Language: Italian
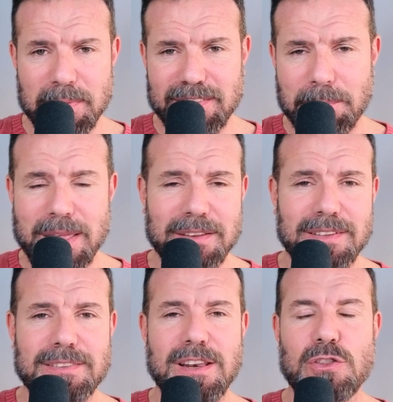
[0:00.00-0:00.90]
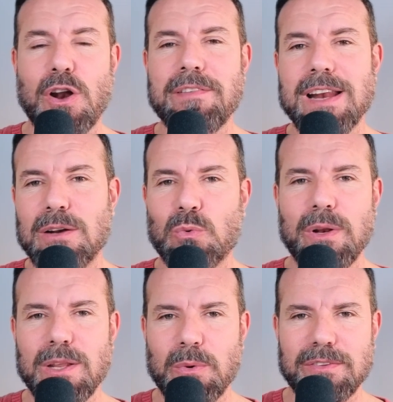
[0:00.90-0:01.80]
sapere se ti ritrovi in
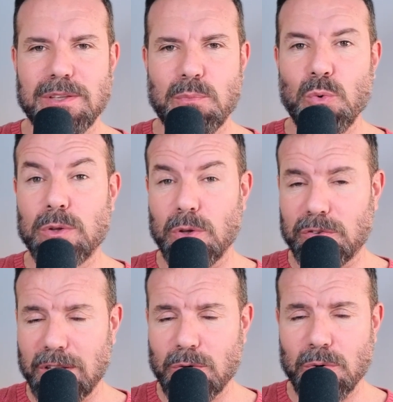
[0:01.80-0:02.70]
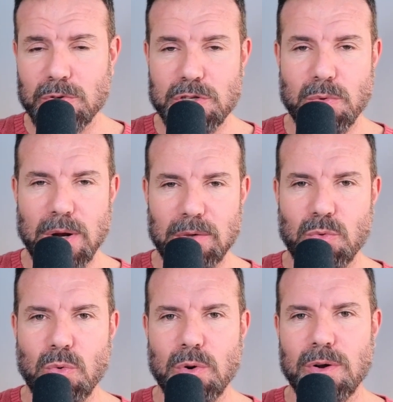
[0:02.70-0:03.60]
alcuni di questi punti o se conosci
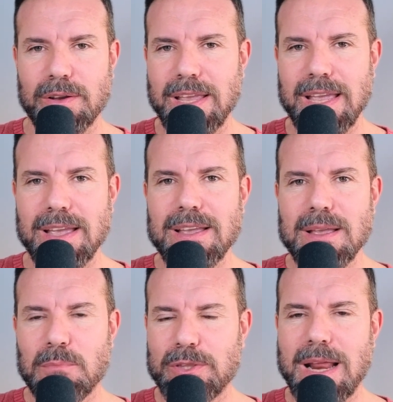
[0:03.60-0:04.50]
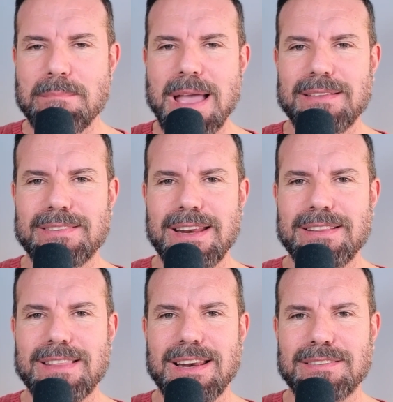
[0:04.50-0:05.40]
qualcuno che potrebbe essere
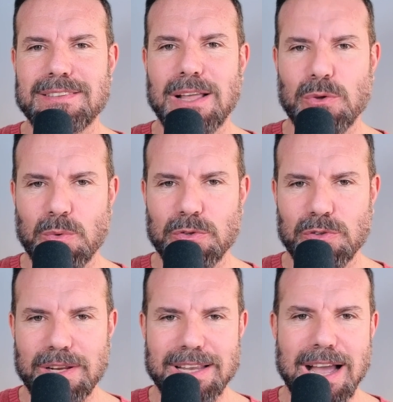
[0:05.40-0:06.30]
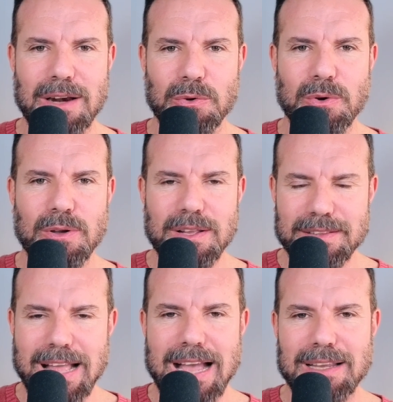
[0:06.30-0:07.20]
interessato a questo decalogo,
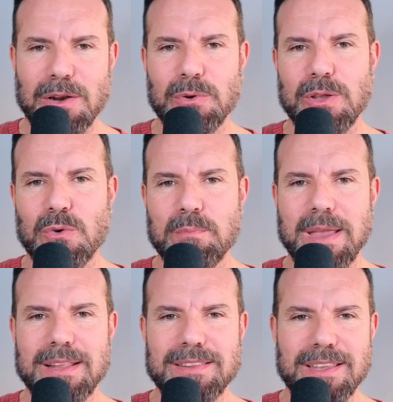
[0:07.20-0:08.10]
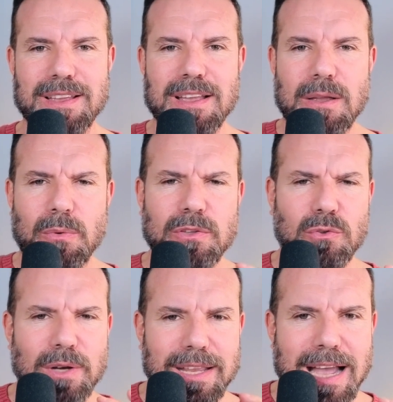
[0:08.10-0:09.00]
taggalo nei commenti.
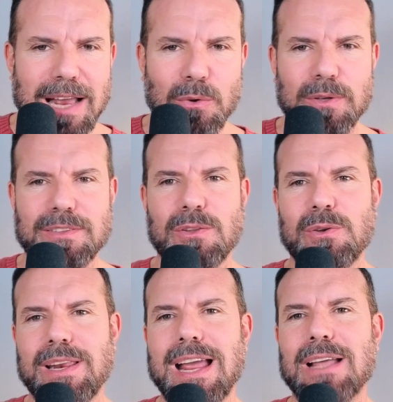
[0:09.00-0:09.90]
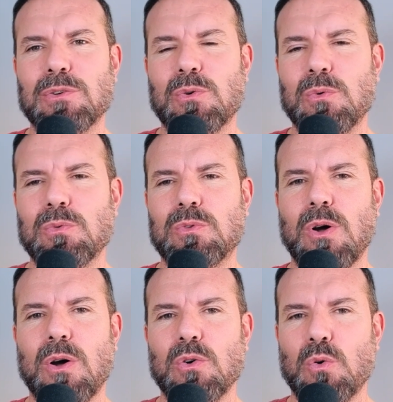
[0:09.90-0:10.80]
Questo decalogo è stato creato con un
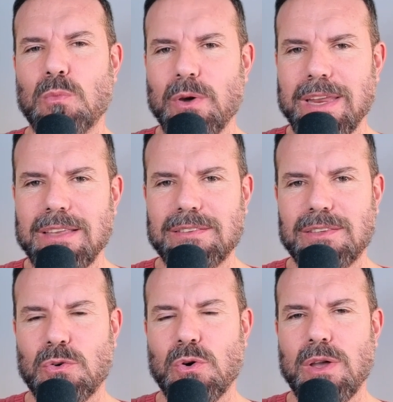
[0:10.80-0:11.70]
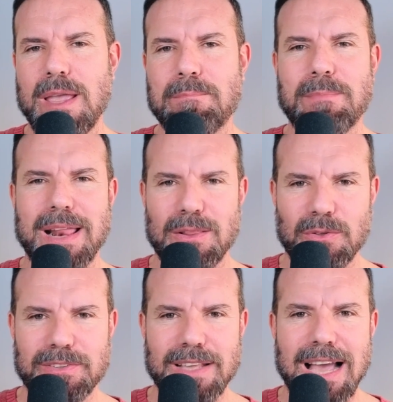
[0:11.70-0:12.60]
tono umoristico e
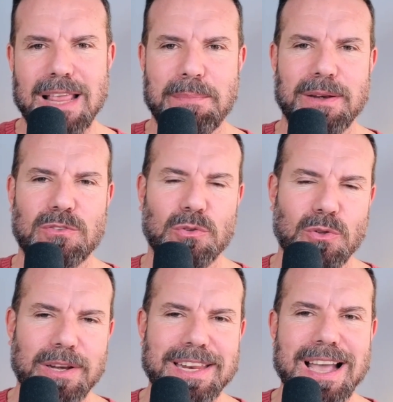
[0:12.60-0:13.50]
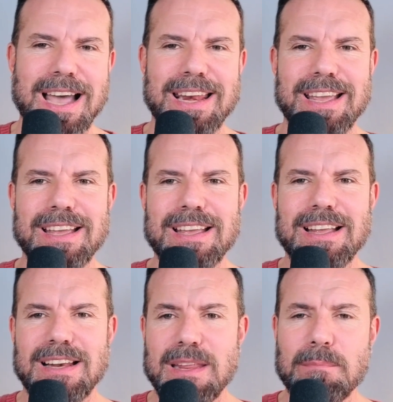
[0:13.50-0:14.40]
paradossale per sottolineare
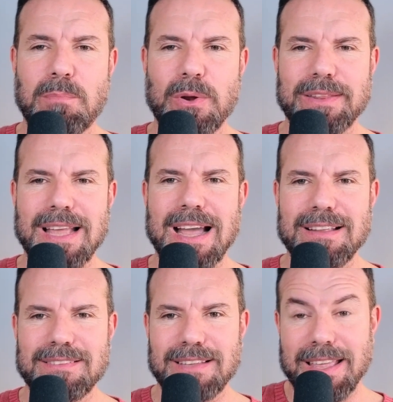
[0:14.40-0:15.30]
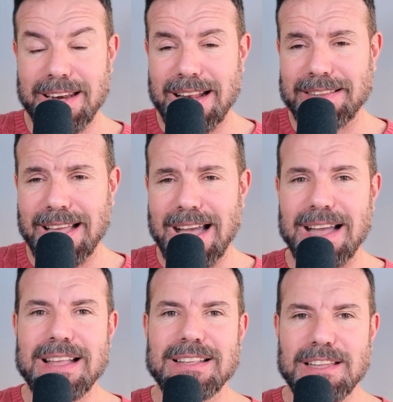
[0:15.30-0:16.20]
l'importanza in realtà
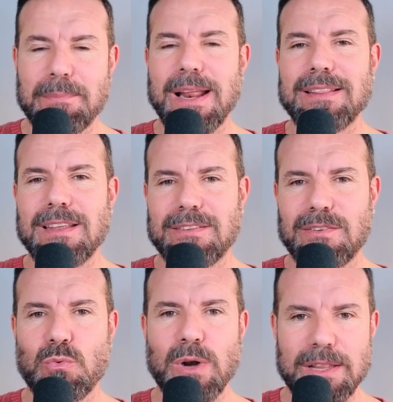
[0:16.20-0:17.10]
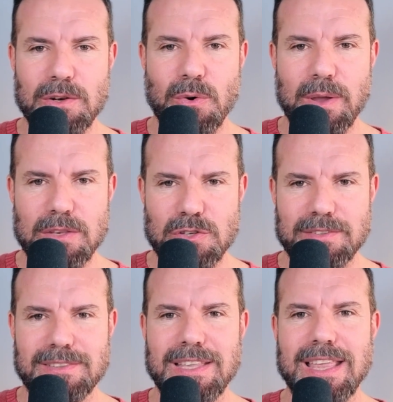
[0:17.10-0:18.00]
di prendersi cura di noi,
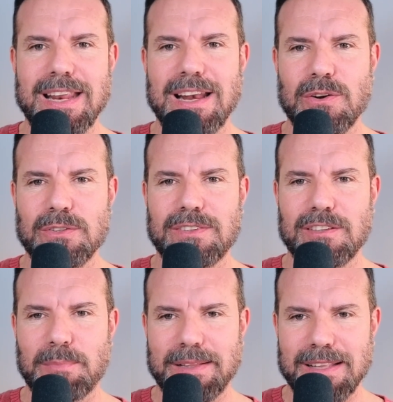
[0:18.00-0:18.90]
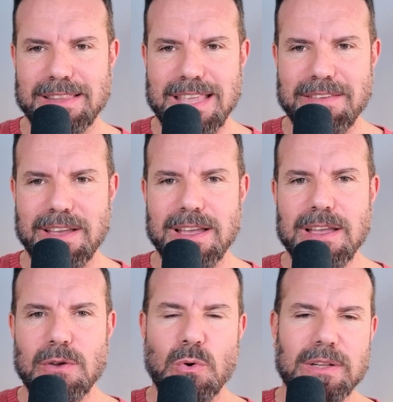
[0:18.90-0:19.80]
gestire le nostre aspettative,
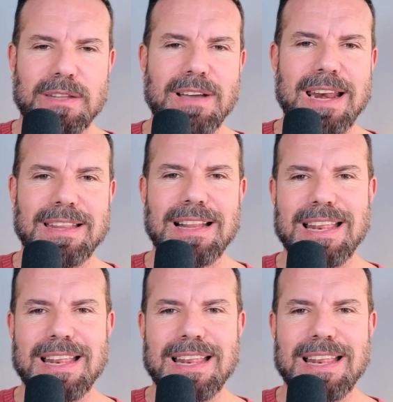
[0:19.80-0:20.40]
coltivare delle